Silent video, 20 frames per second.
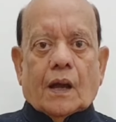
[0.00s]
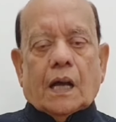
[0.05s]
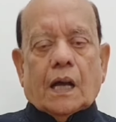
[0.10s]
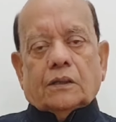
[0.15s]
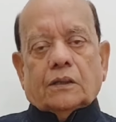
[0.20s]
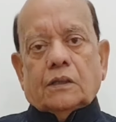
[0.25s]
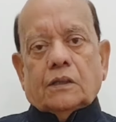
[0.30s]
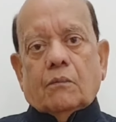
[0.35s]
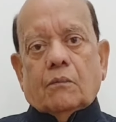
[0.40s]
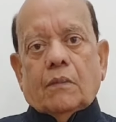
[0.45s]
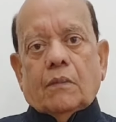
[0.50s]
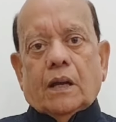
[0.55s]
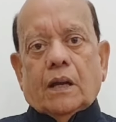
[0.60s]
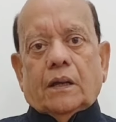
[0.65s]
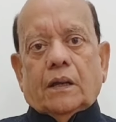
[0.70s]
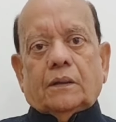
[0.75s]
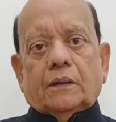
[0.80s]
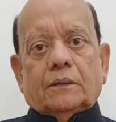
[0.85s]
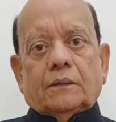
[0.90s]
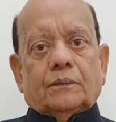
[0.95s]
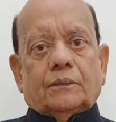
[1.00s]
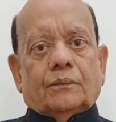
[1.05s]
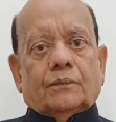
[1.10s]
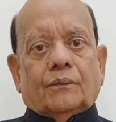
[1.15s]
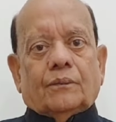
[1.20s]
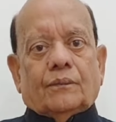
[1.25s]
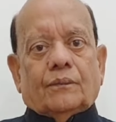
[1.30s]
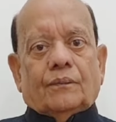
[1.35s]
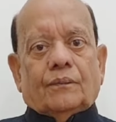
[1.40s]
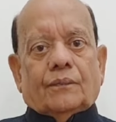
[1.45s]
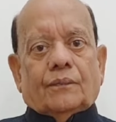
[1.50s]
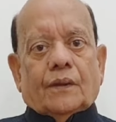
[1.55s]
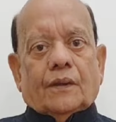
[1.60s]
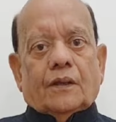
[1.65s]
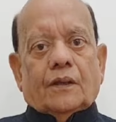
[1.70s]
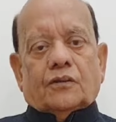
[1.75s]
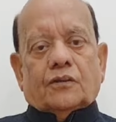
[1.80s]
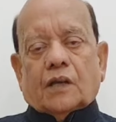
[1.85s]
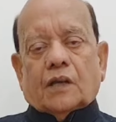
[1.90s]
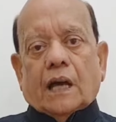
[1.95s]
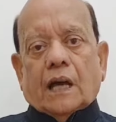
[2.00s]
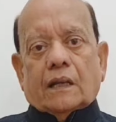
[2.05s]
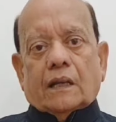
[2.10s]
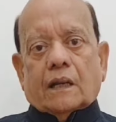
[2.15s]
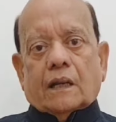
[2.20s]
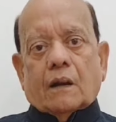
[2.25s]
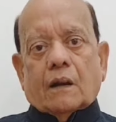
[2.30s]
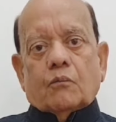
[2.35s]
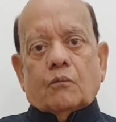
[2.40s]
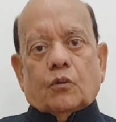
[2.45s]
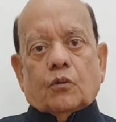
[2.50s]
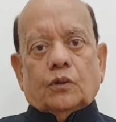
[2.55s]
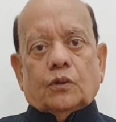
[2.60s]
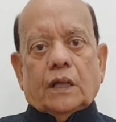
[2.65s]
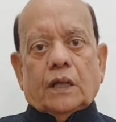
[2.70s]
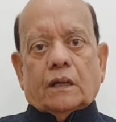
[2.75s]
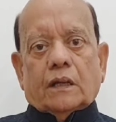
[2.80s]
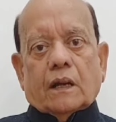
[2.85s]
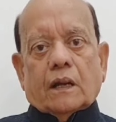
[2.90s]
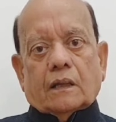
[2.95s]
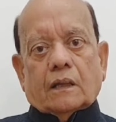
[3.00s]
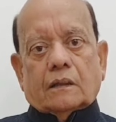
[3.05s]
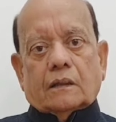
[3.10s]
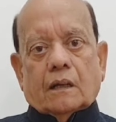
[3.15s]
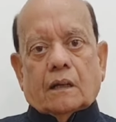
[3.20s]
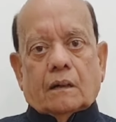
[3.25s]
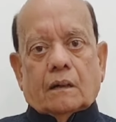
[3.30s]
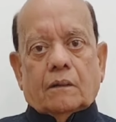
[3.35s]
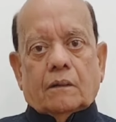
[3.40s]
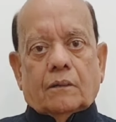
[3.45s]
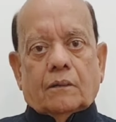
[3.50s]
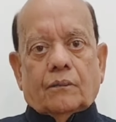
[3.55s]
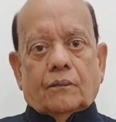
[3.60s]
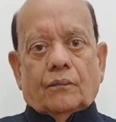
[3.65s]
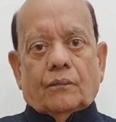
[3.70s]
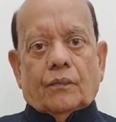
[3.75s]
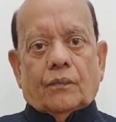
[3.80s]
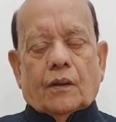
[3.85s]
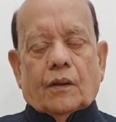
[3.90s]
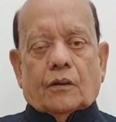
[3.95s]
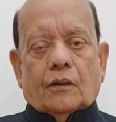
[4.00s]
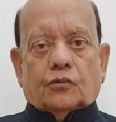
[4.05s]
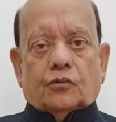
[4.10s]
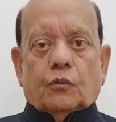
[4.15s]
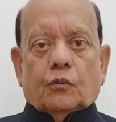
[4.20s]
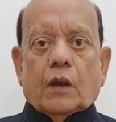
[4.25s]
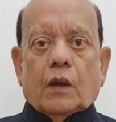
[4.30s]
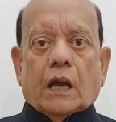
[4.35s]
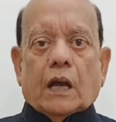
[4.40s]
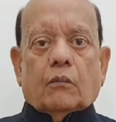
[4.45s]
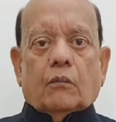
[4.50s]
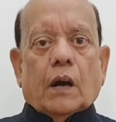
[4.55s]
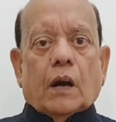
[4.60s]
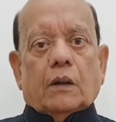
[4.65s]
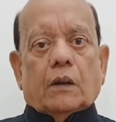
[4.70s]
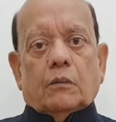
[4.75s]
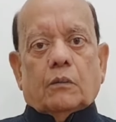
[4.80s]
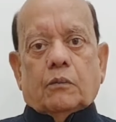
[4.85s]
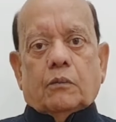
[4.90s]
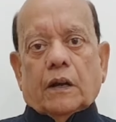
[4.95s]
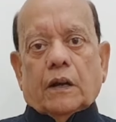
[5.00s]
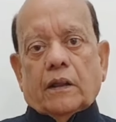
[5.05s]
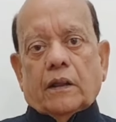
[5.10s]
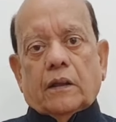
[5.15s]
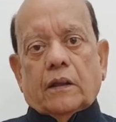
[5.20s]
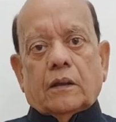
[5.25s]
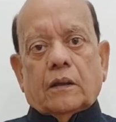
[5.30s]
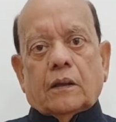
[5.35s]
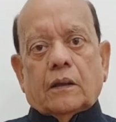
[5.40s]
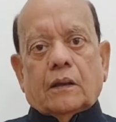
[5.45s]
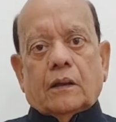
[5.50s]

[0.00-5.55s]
आज जब मैं इस कार्यक्रम को देख रहा था सुबह अखबार में पढ़े